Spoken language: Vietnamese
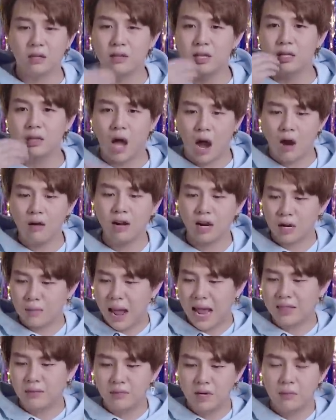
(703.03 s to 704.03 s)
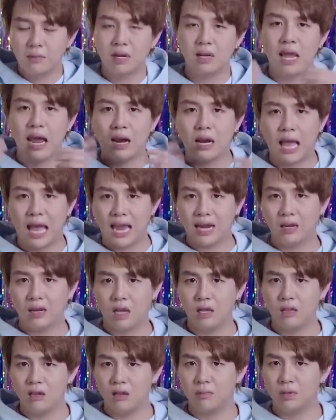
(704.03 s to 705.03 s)
tự nhiên thở ra cái bay tùm lum cái hát lại
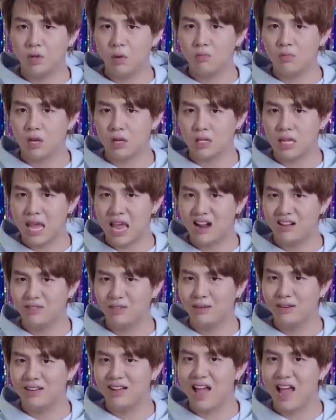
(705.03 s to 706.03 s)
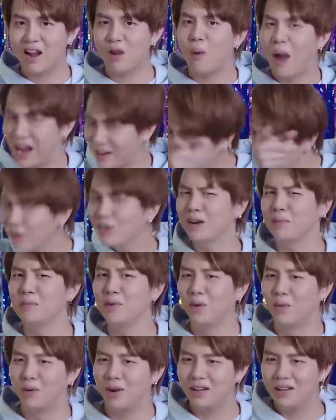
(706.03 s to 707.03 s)
nãy giờ bị tốn thời gian nó tức ghê cái khoảng nó tức lắm
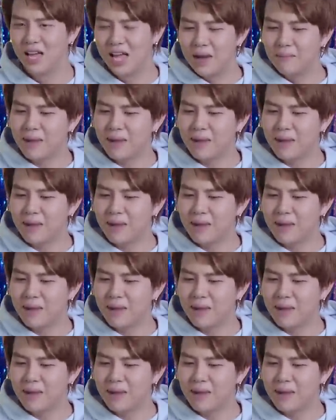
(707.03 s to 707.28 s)
luôn á